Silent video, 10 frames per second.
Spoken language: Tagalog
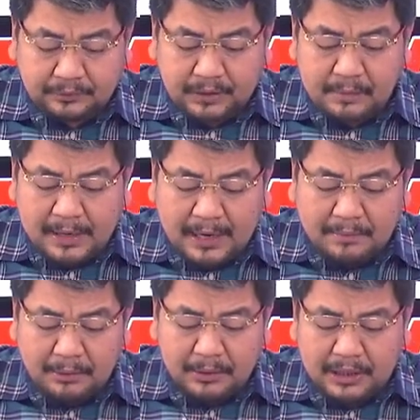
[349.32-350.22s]
marami
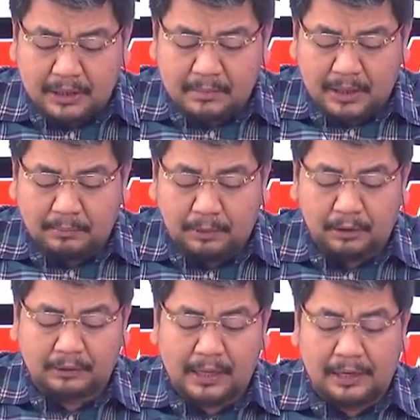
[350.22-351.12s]
ho yan yung mga
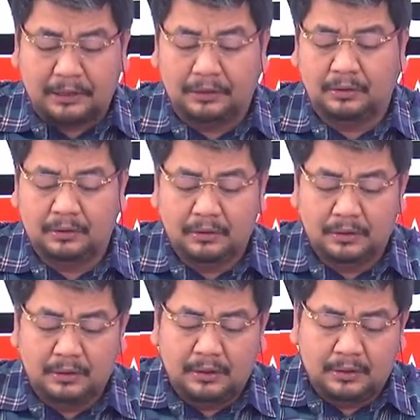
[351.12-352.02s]
voluntaryo
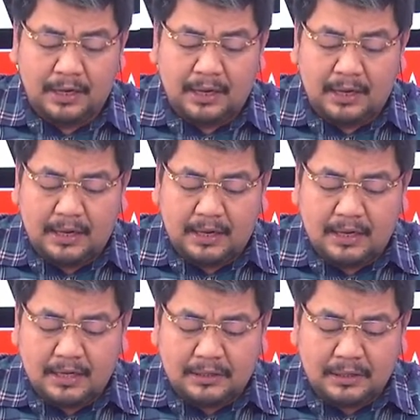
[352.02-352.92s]
na
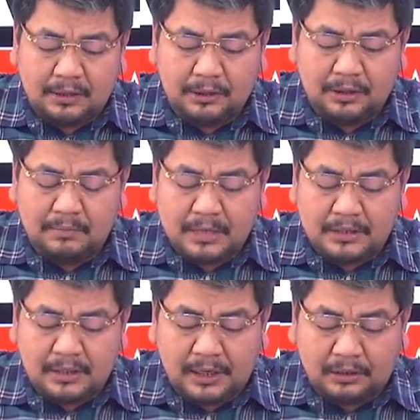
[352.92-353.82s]
sila ho yung
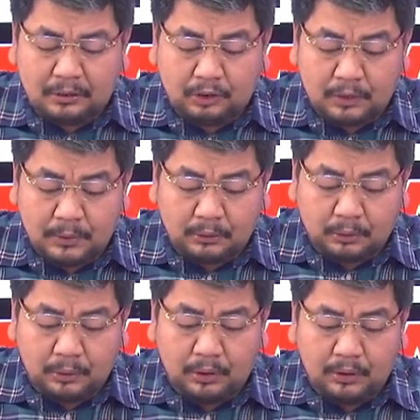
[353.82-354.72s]
masigit sigit nung
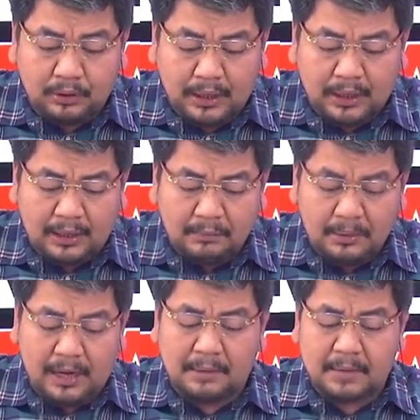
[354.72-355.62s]
tumutulong. Eh, alam mo
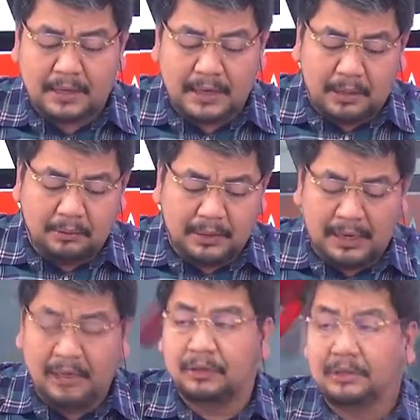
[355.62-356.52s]
na, kapag ka ho
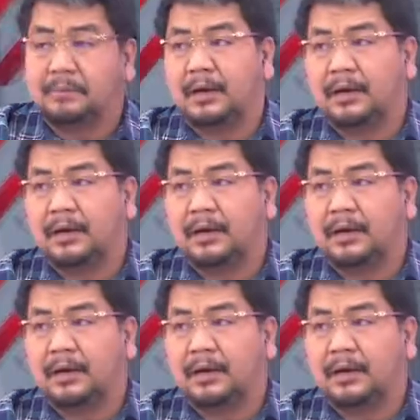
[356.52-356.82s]
nanalo, di ba?